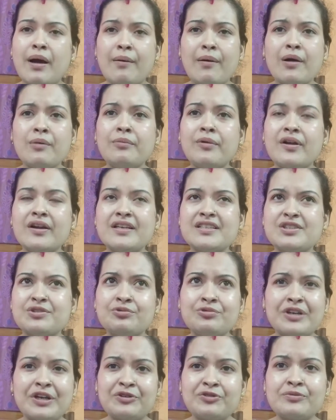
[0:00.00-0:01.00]
বাবাও বলে যে
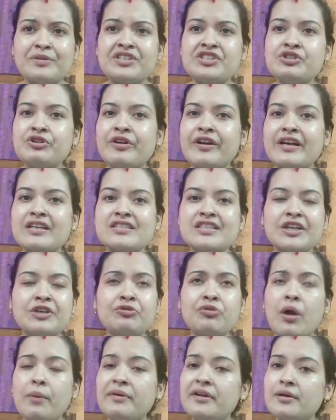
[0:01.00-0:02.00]
নুনটা একটু বেশি হয়ে গেছে
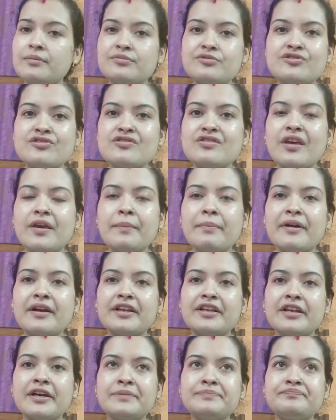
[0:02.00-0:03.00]
কিন্তু আমি না বুঝতেই
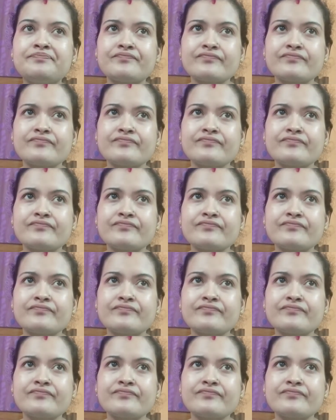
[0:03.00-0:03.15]
পারি না